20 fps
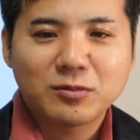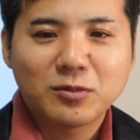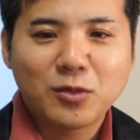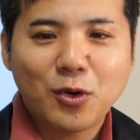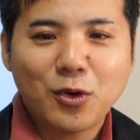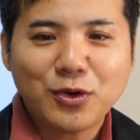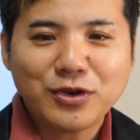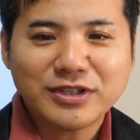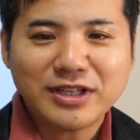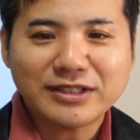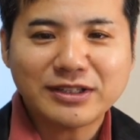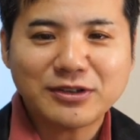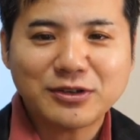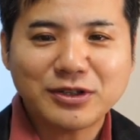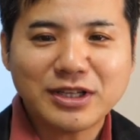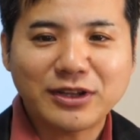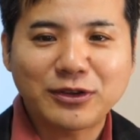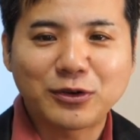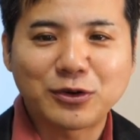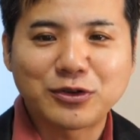申し立て
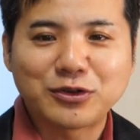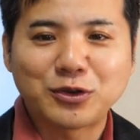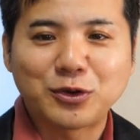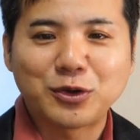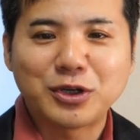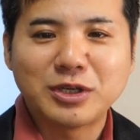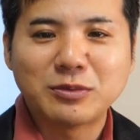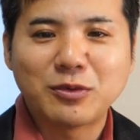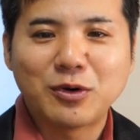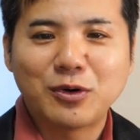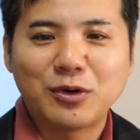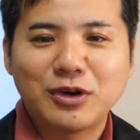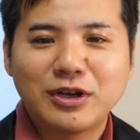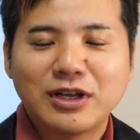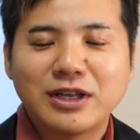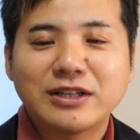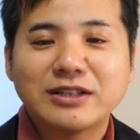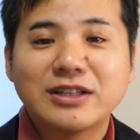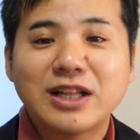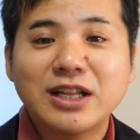書などの書類も
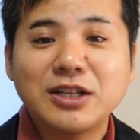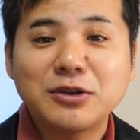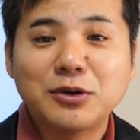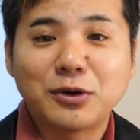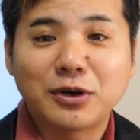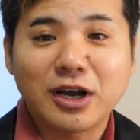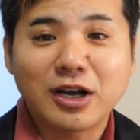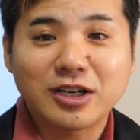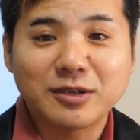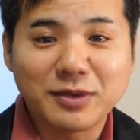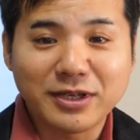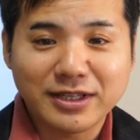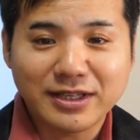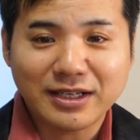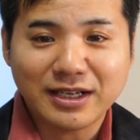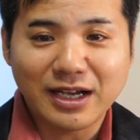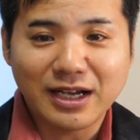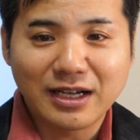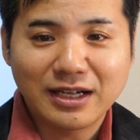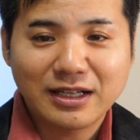何を書くべ
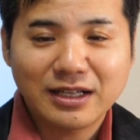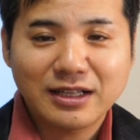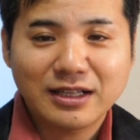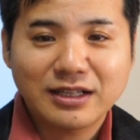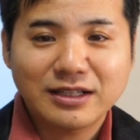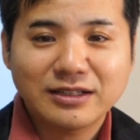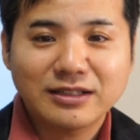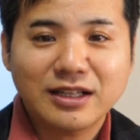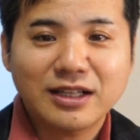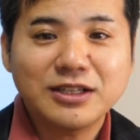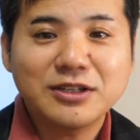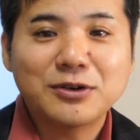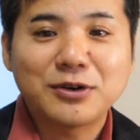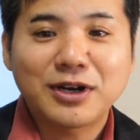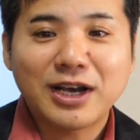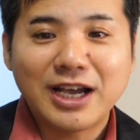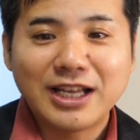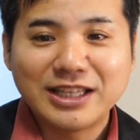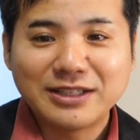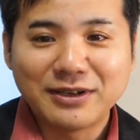きか何
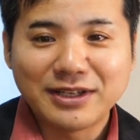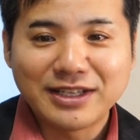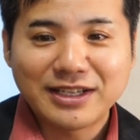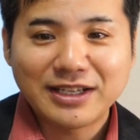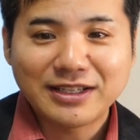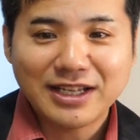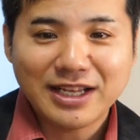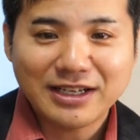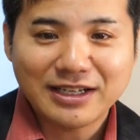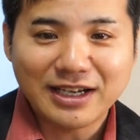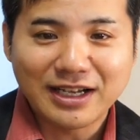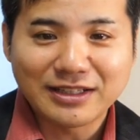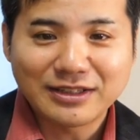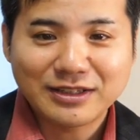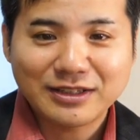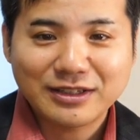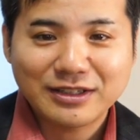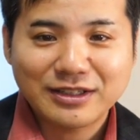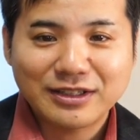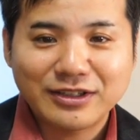を書いてはいけないか
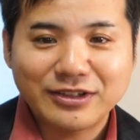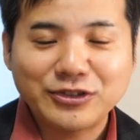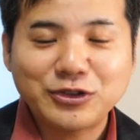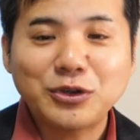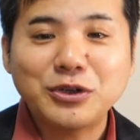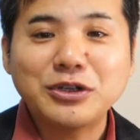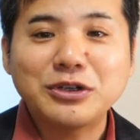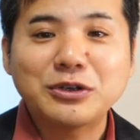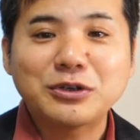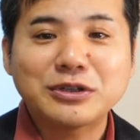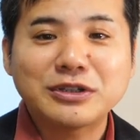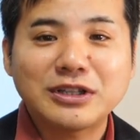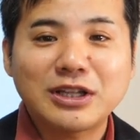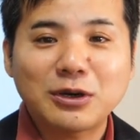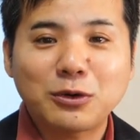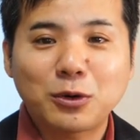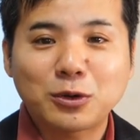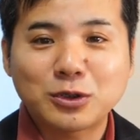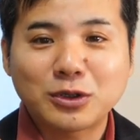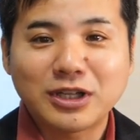人によっ
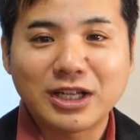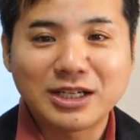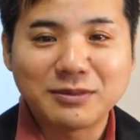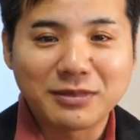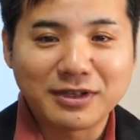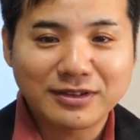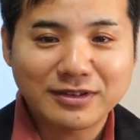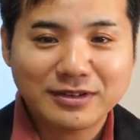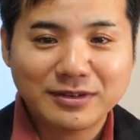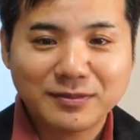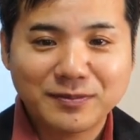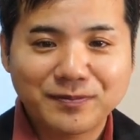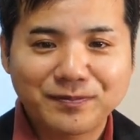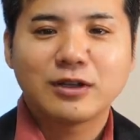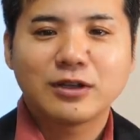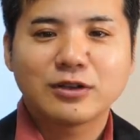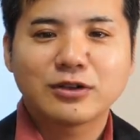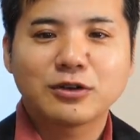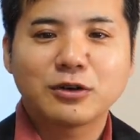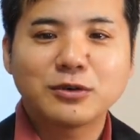て異なります
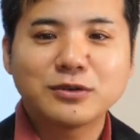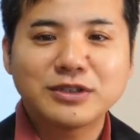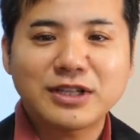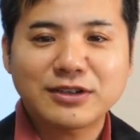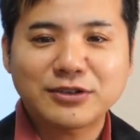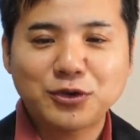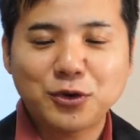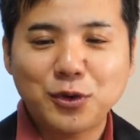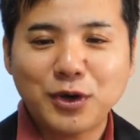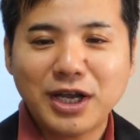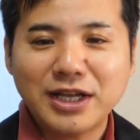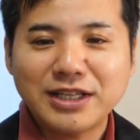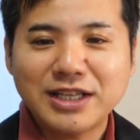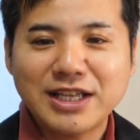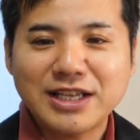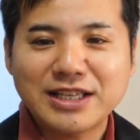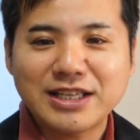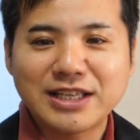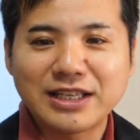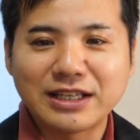そんな障害
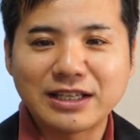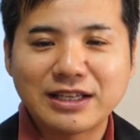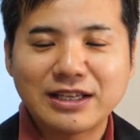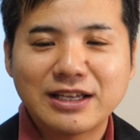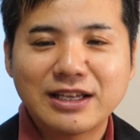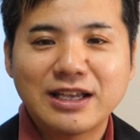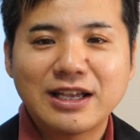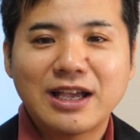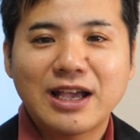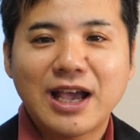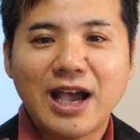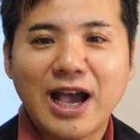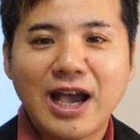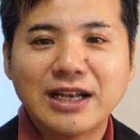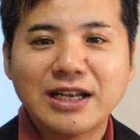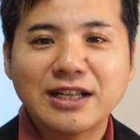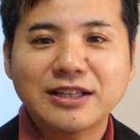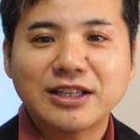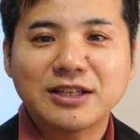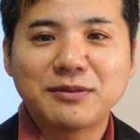年金
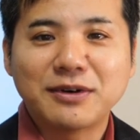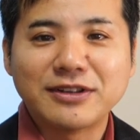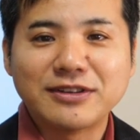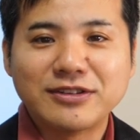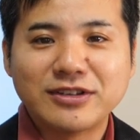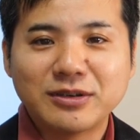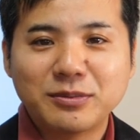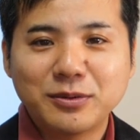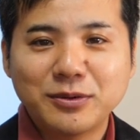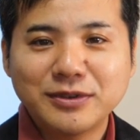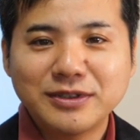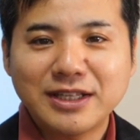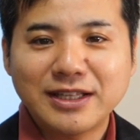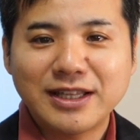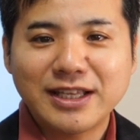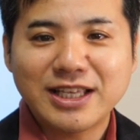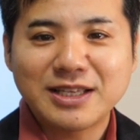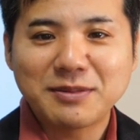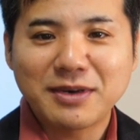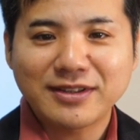あなたは自分で
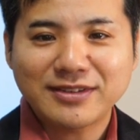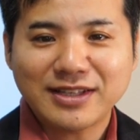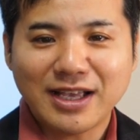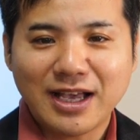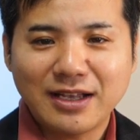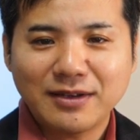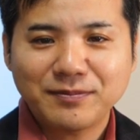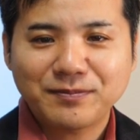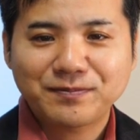できますか